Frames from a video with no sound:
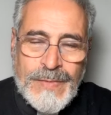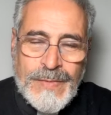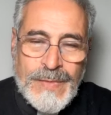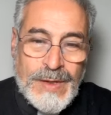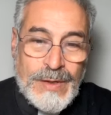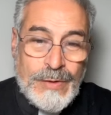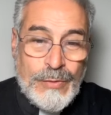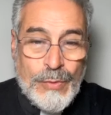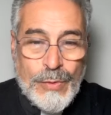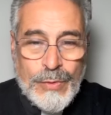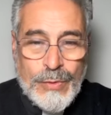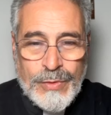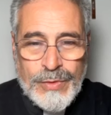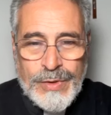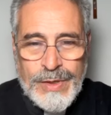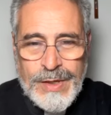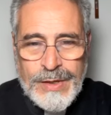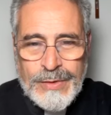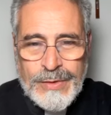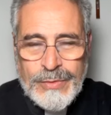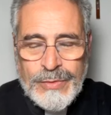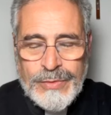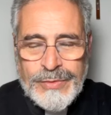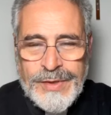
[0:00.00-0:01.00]
il luogo
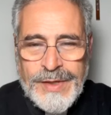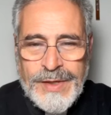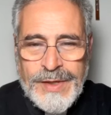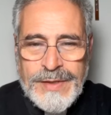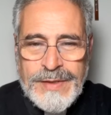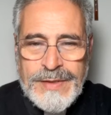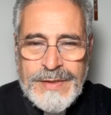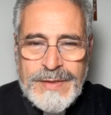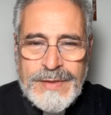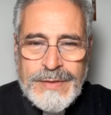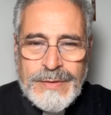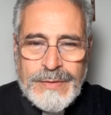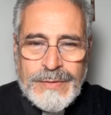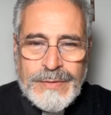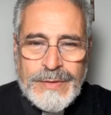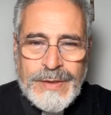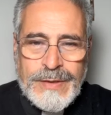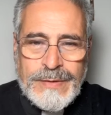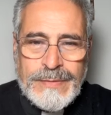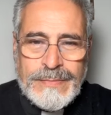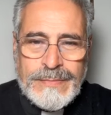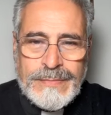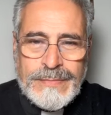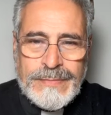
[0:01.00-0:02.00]
della
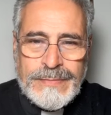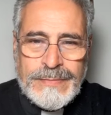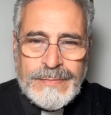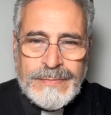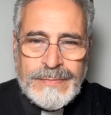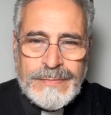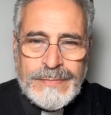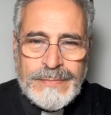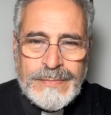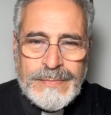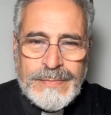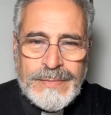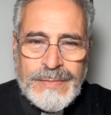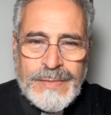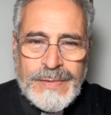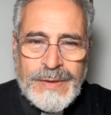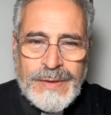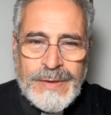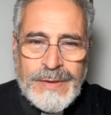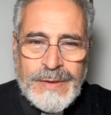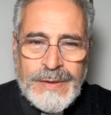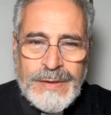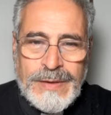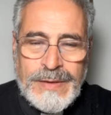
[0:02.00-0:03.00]
contraddizione,
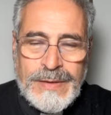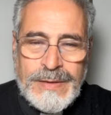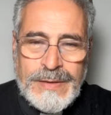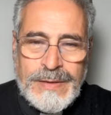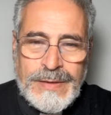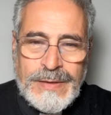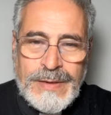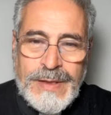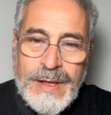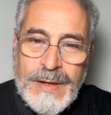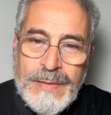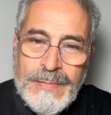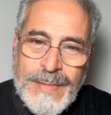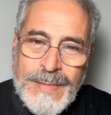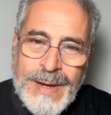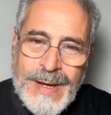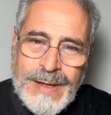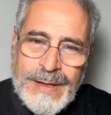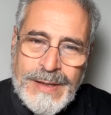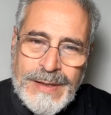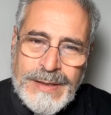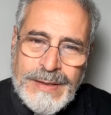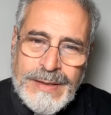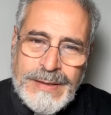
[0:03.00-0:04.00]
del
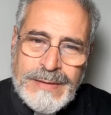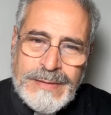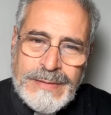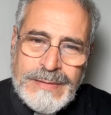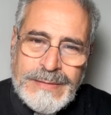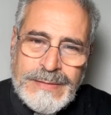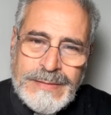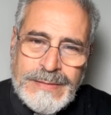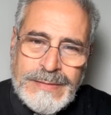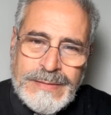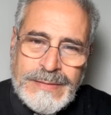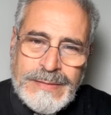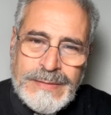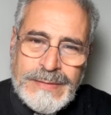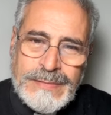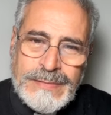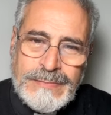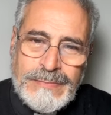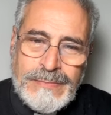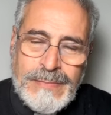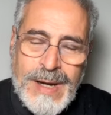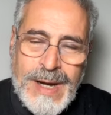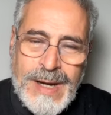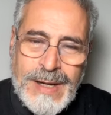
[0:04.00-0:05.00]
male,
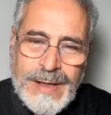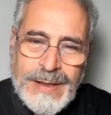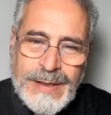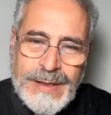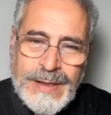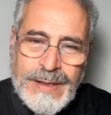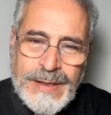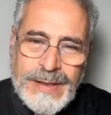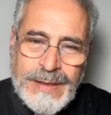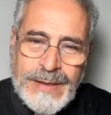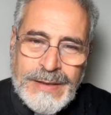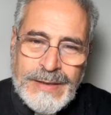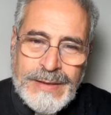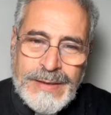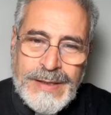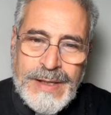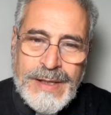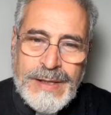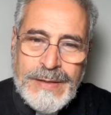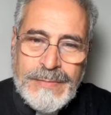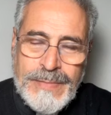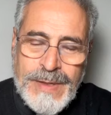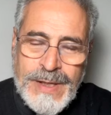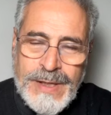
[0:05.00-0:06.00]
ma anche
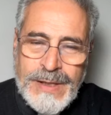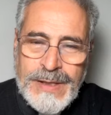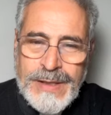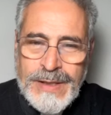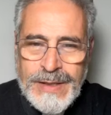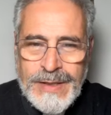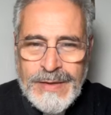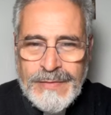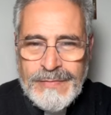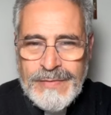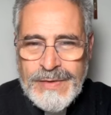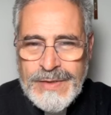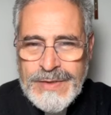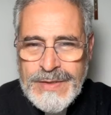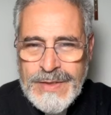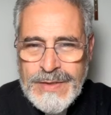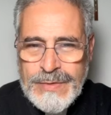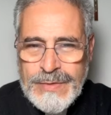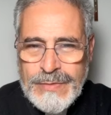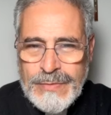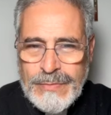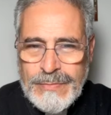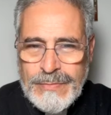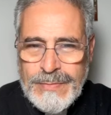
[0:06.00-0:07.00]
del bene che vince
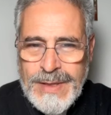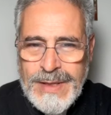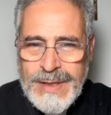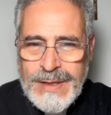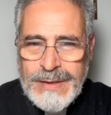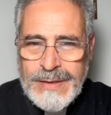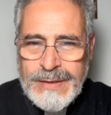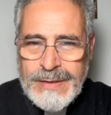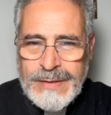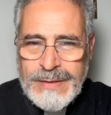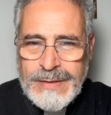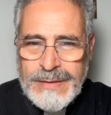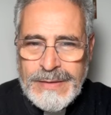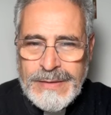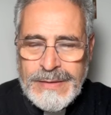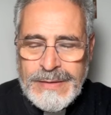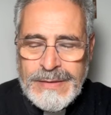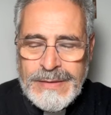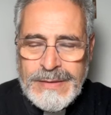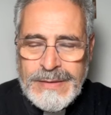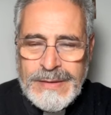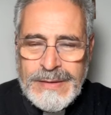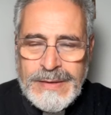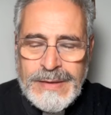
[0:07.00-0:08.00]
sul male.
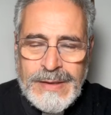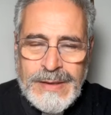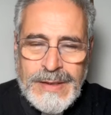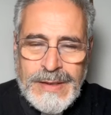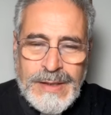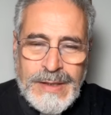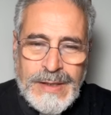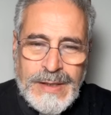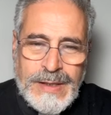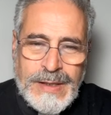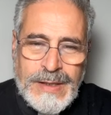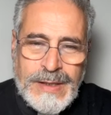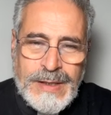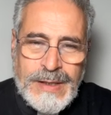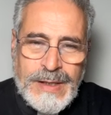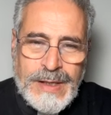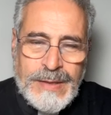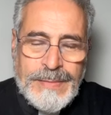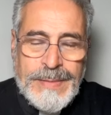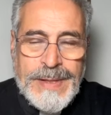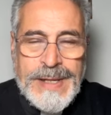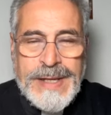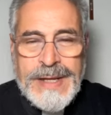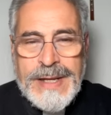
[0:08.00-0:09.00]

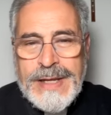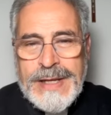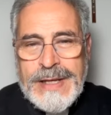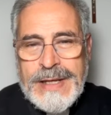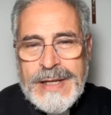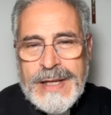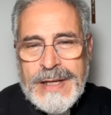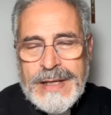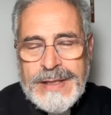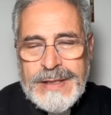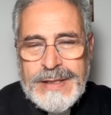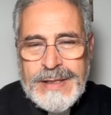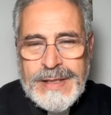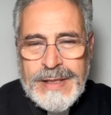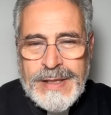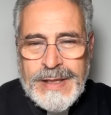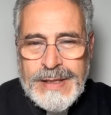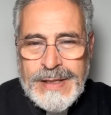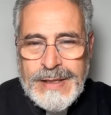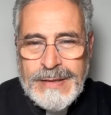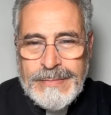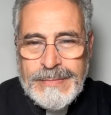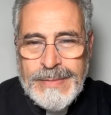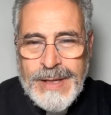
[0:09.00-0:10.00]
Ebbene, la lettera
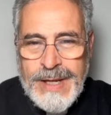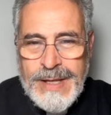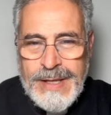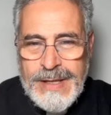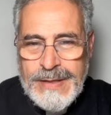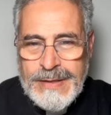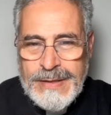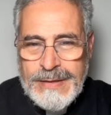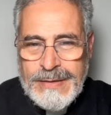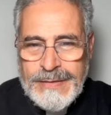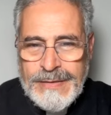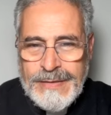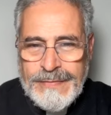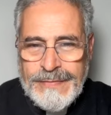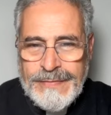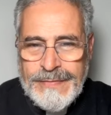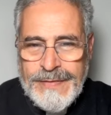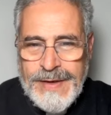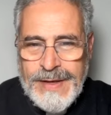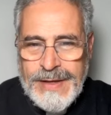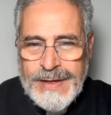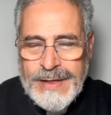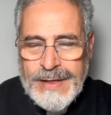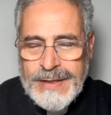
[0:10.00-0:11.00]
agli ebrei
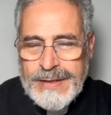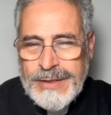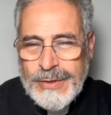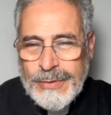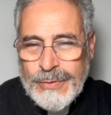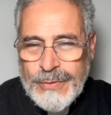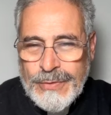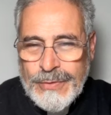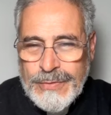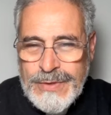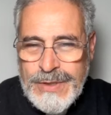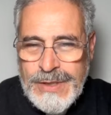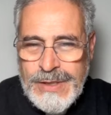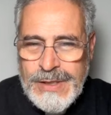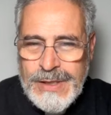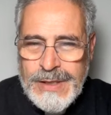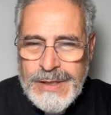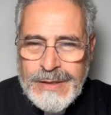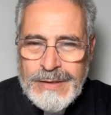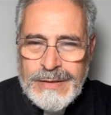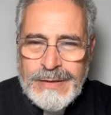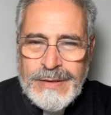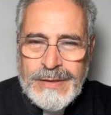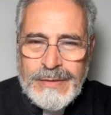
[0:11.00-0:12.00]
fa la
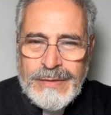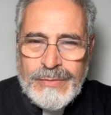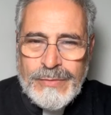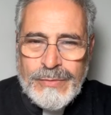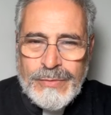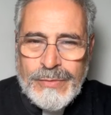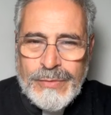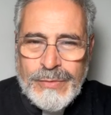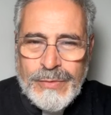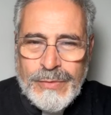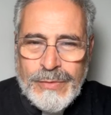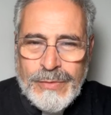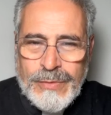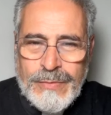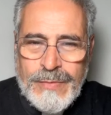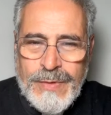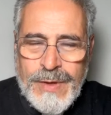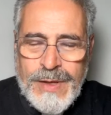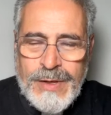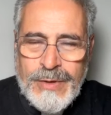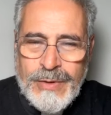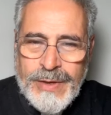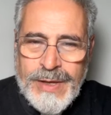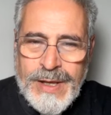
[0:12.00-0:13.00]
teologia di tutto
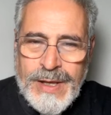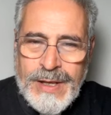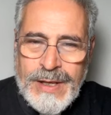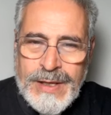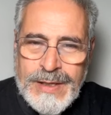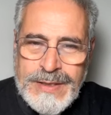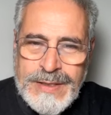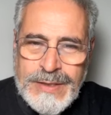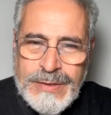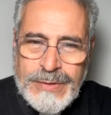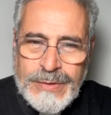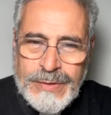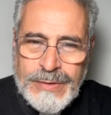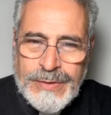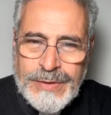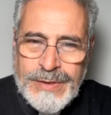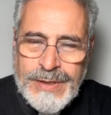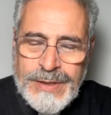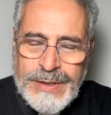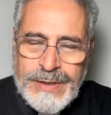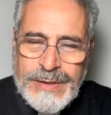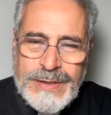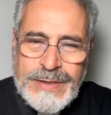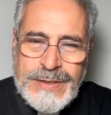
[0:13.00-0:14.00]
quello che è la
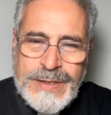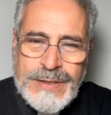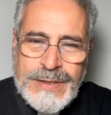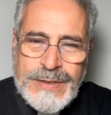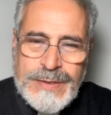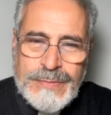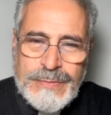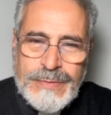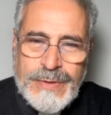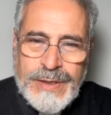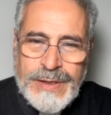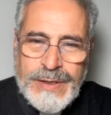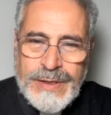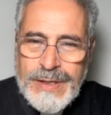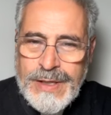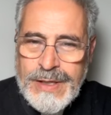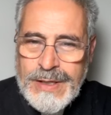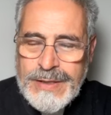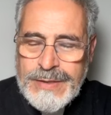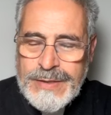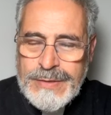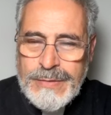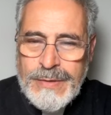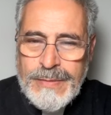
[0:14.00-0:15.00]
storia di Gesù e
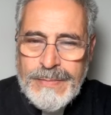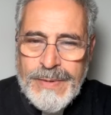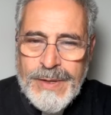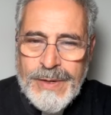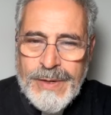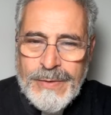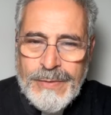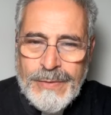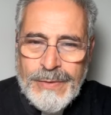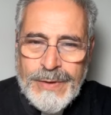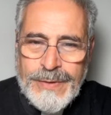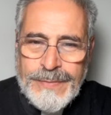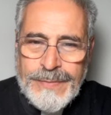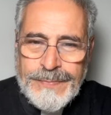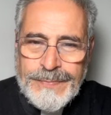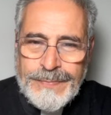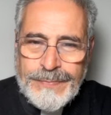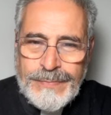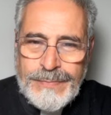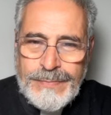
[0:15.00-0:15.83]
delle sue parole